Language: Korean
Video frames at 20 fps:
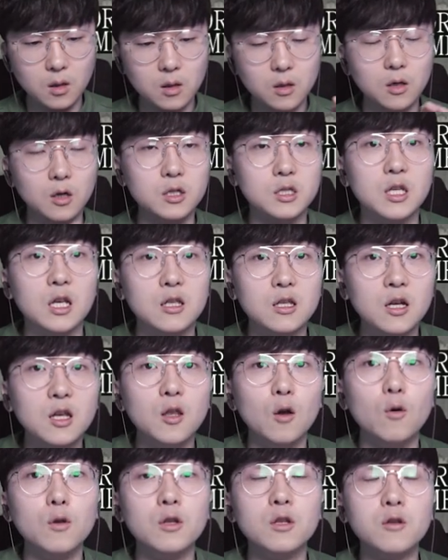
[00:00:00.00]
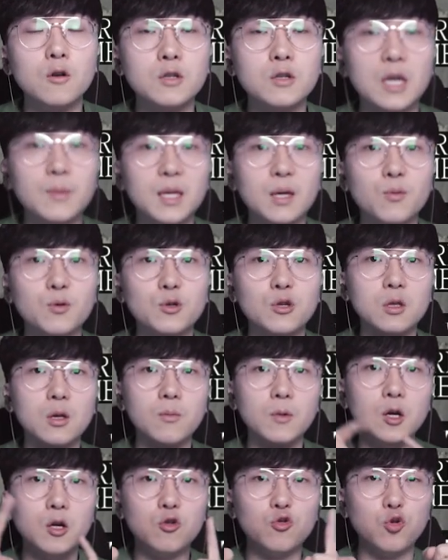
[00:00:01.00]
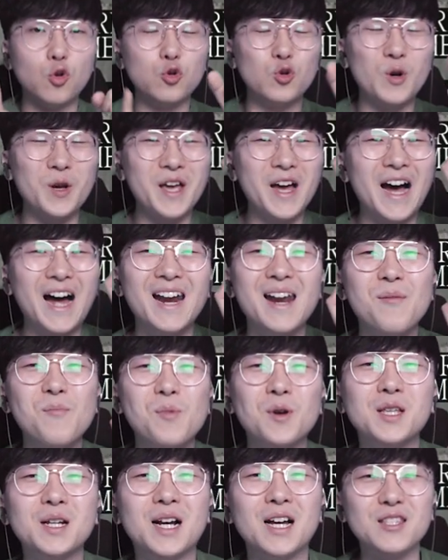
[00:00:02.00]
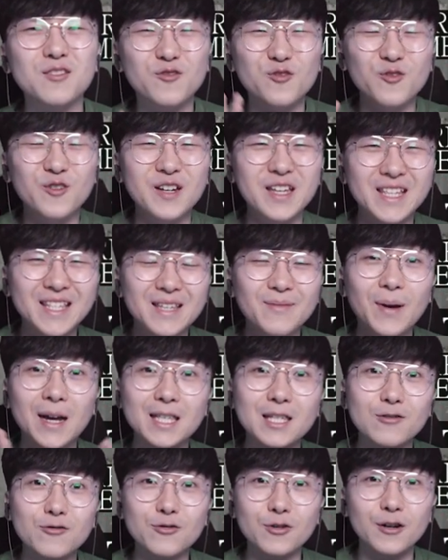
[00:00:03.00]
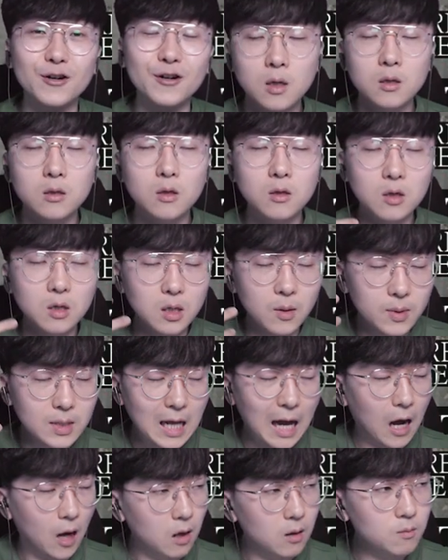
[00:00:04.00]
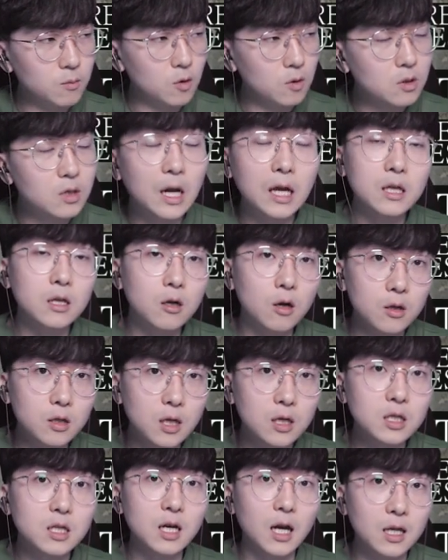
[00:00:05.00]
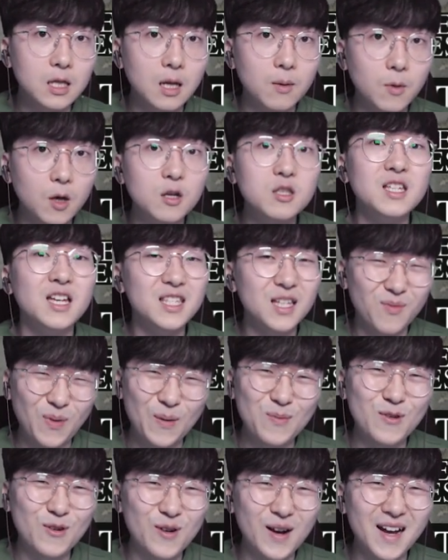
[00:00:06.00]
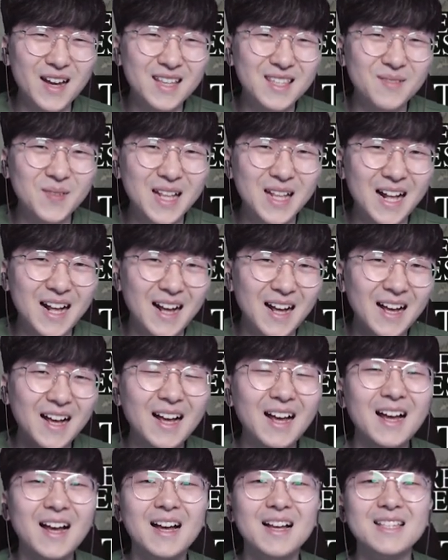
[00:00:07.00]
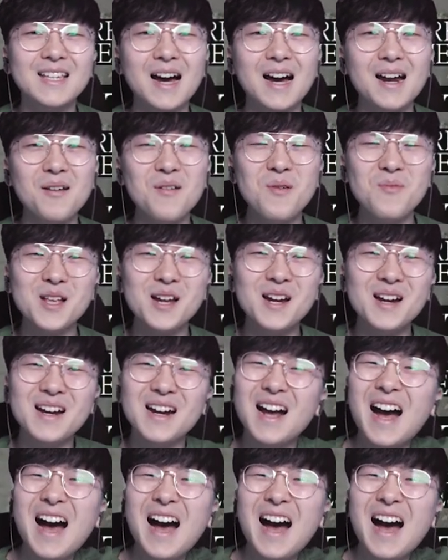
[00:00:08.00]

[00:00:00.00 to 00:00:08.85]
어쨌든 오늘도 재밌게 보셨다면 구독, 좋아요, 알람 버튼까지 누르고 잊지 마시고요. 저는 그렇다면 다음 또 그레니 컨텐츠가 있다면 찾아뵙도록 하겠습니다. 자 여러분들